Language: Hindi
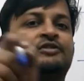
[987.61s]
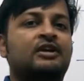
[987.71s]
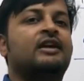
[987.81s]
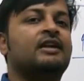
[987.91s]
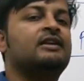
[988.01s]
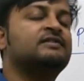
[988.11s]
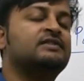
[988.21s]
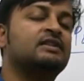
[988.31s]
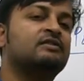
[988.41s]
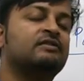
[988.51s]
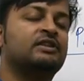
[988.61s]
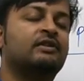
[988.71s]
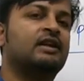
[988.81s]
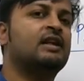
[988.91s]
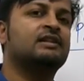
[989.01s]
उसका करेक्टरिस्टिक
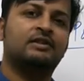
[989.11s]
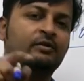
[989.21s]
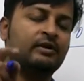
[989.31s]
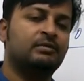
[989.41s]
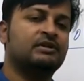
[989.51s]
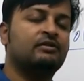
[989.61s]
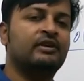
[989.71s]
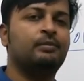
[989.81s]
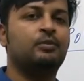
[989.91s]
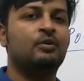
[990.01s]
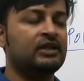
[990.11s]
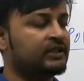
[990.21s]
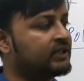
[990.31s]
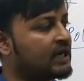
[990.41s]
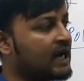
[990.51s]
इक्वेशन में एनालाइज करोगे बताओगे पोल
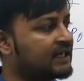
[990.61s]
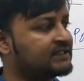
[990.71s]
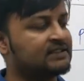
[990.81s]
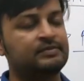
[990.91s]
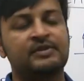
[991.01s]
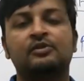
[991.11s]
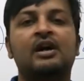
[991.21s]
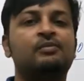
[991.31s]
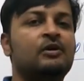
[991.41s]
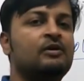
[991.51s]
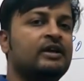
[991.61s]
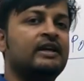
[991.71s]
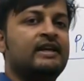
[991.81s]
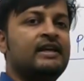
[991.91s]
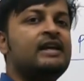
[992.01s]
यदि आरएचएस में है तो आप आप
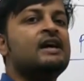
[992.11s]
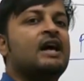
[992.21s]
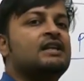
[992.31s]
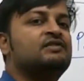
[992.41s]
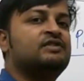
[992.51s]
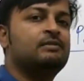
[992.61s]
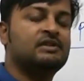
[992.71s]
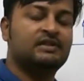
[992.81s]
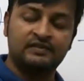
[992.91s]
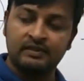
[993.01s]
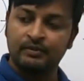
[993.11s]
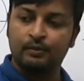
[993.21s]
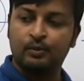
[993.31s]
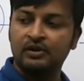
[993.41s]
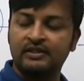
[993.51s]
बोलोगे कि अनस्टेबल सिस्टम
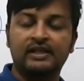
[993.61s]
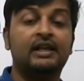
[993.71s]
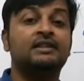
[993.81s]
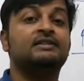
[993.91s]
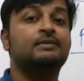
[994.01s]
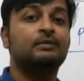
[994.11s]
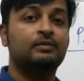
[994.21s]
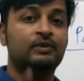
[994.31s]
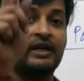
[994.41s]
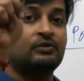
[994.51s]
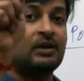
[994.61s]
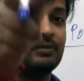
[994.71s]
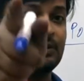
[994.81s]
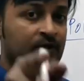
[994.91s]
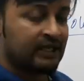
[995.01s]
है पोल यदि एलएचएस में है तो आप
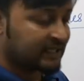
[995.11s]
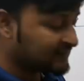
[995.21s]
बोलोगे